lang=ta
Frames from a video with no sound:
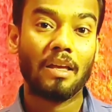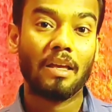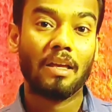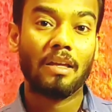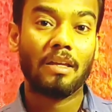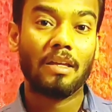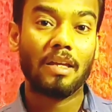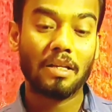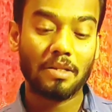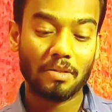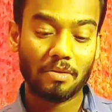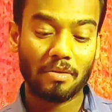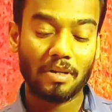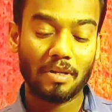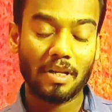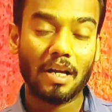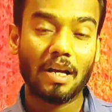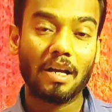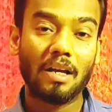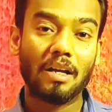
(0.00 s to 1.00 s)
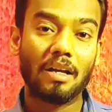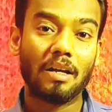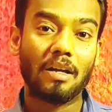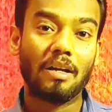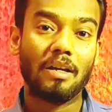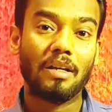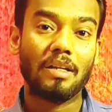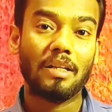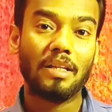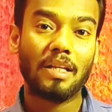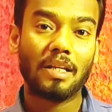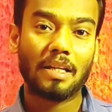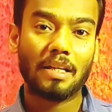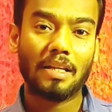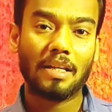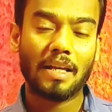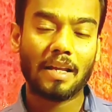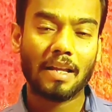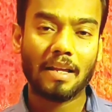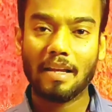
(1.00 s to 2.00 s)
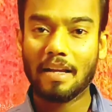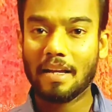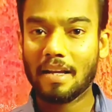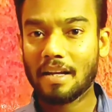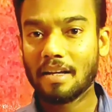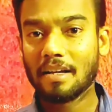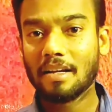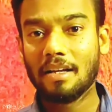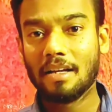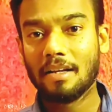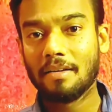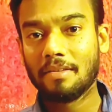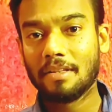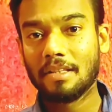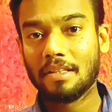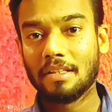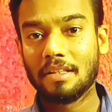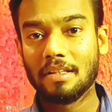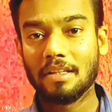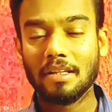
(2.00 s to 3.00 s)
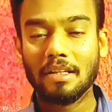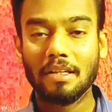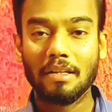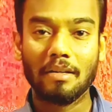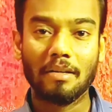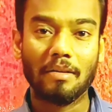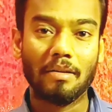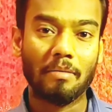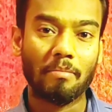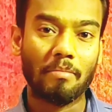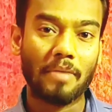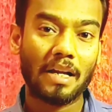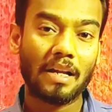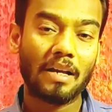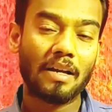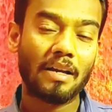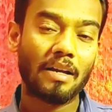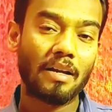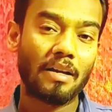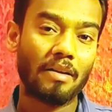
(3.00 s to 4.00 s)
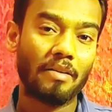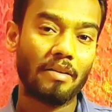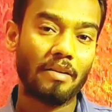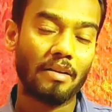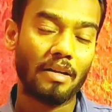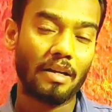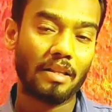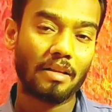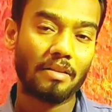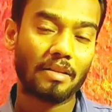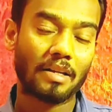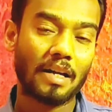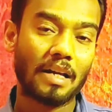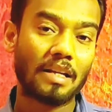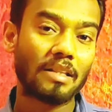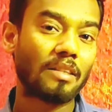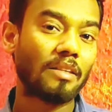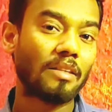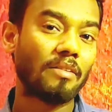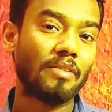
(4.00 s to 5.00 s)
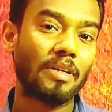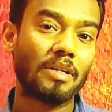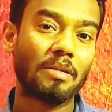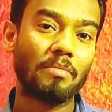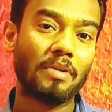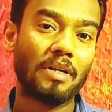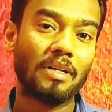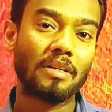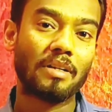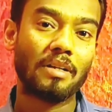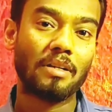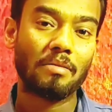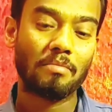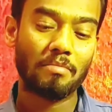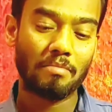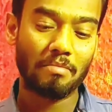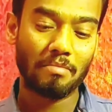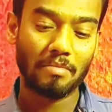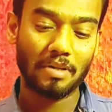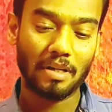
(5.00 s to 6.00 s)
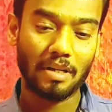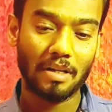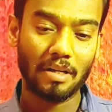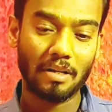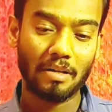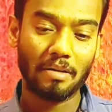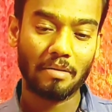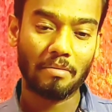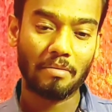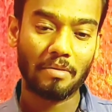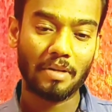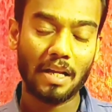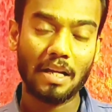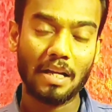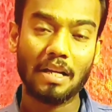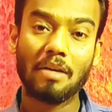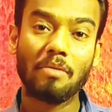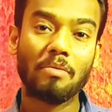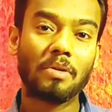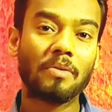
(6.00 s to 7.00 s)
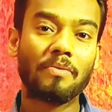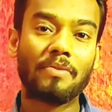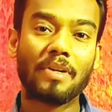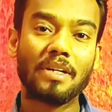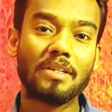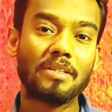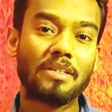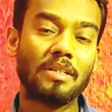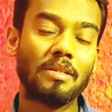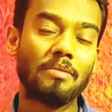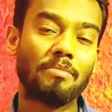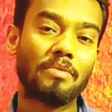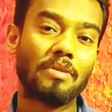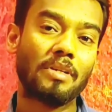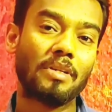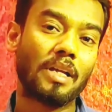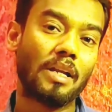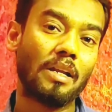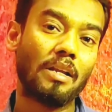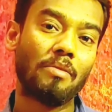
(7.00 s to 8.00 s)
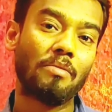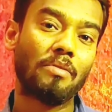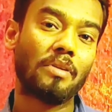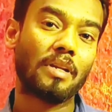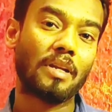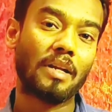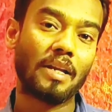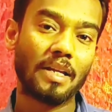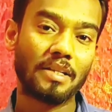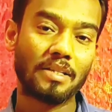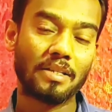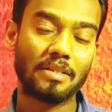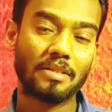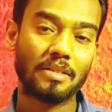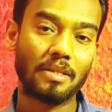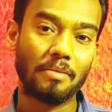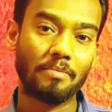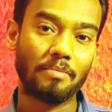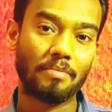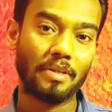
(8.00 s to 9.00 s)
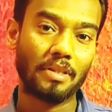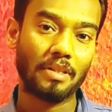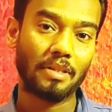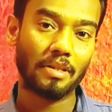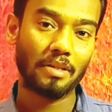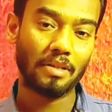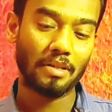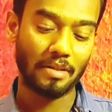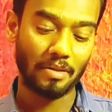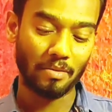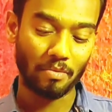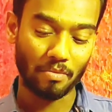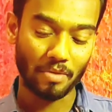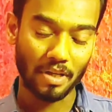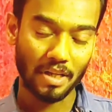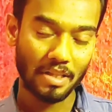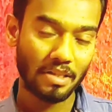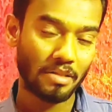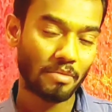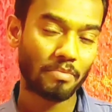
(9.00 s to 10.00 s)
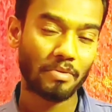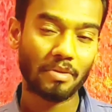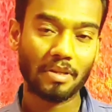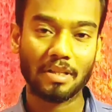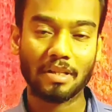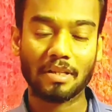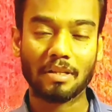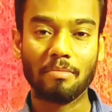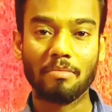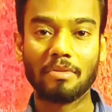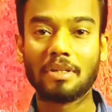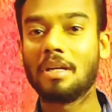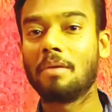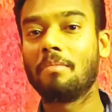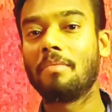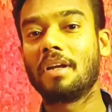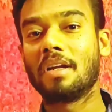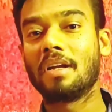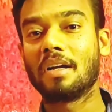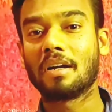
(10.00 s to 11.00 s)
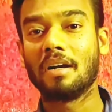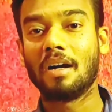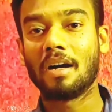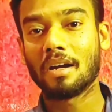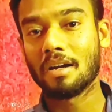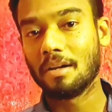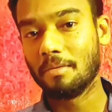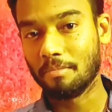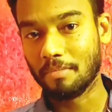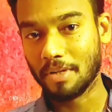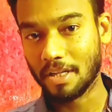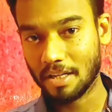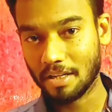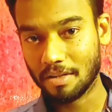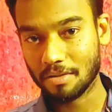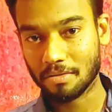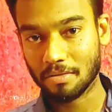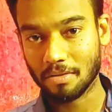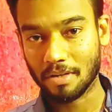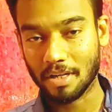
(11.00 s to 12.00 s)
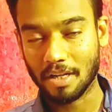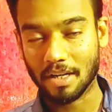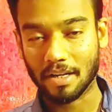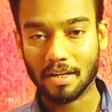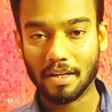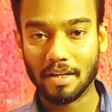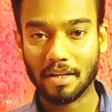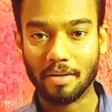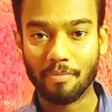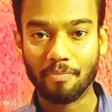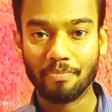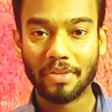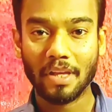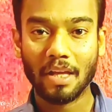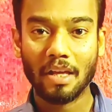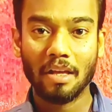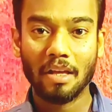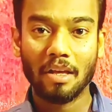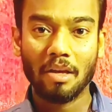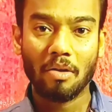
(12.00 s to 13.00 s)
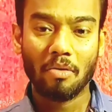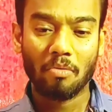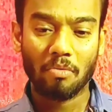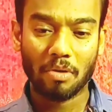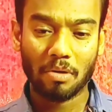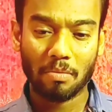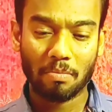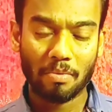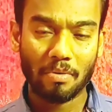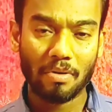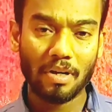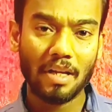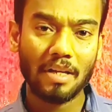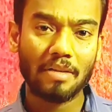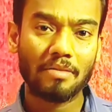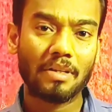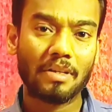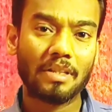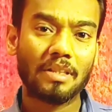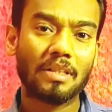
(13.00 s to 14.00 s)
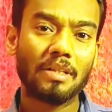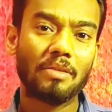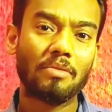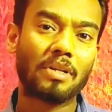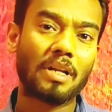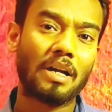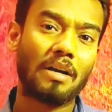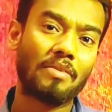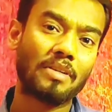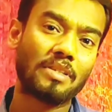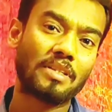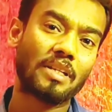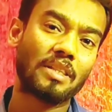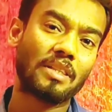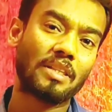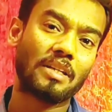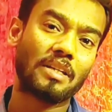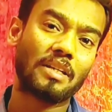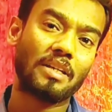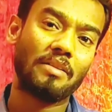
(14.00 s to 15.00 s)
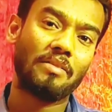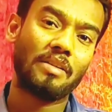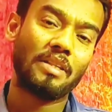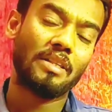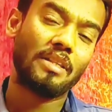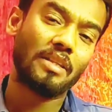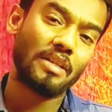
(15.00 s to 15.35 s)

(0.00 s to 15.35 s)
ஏன்னு சொன்னால் இன்றைக்கி நிறைய இடங்களில் வந்து மன அதாவது கருத்து வேறுபாடுகளும் நல்ல ஒரு ஃப்ரெண்ட்ஷிப்பு நல்ல ஒரு ரிலேஷன்ஷிப் வந்து உடஞ்சி போகிறதுக்கு முக்கியமான காரணம் என்னென்னு சொன்னாக்கா ஒரு பொருளை வந்து ஒரு அவசரத்துக்கு வந்து